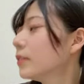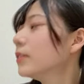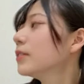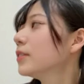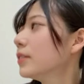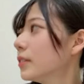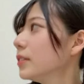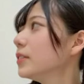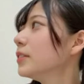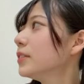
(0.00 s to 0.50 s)

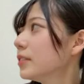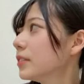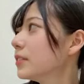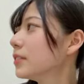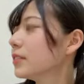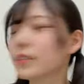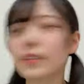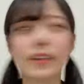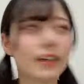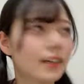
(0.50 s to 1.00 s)
こういうの
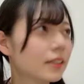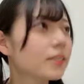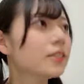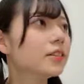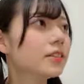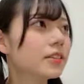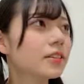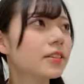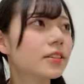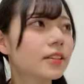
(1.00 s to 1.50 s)
とかこ
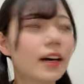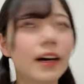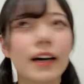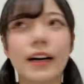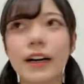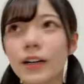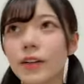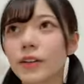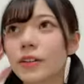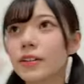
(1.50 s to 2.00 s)
ういうのとか
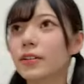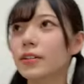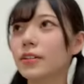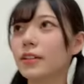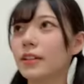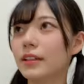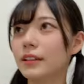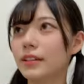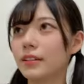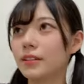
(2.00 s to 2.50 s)
こ
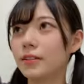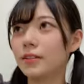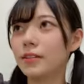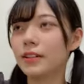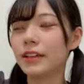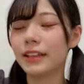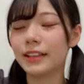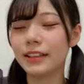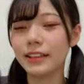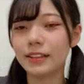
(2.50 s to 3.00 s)
うこう
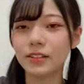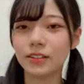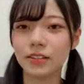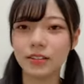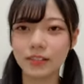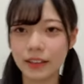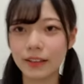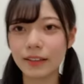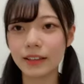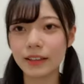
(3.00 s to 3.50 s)
やってるの
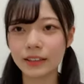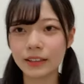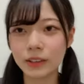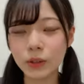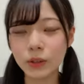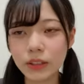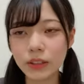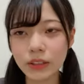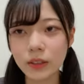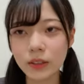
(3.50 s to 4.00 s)
とか
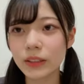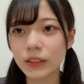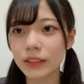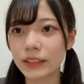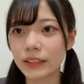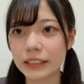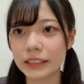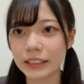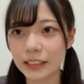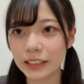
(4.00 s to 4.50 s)
一つ一つ
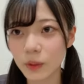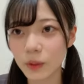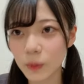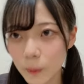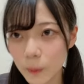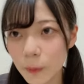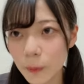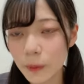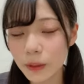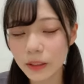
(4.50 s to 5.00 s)
にちゃん
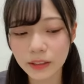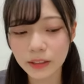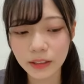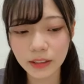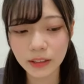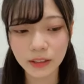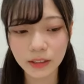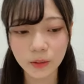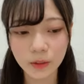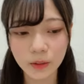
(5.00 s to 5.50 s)
と
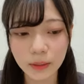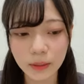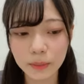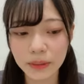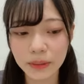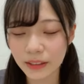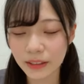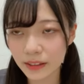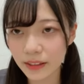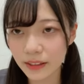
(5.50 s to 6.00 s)
なんだろう意
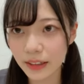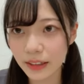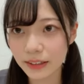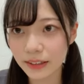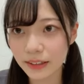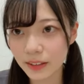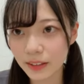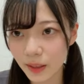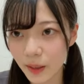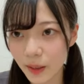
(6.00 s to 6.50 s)
味があっ
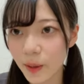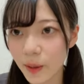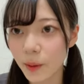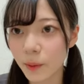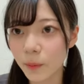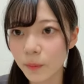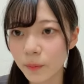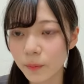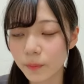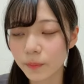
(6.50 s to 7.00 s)
て